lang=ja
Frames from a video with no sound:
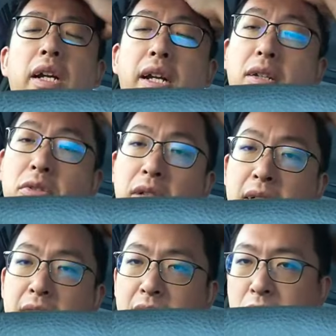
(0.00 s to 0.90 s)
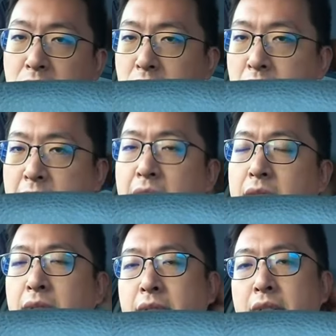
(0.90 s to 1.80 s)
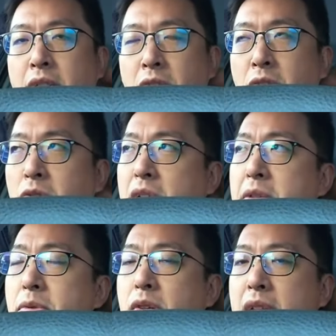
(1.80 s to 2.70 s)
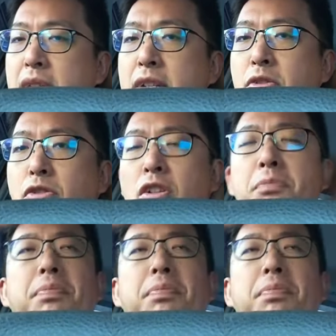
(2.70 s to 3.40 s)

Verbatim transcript: えー、それらしいところがなかったんですけど、他にもちゃんとコ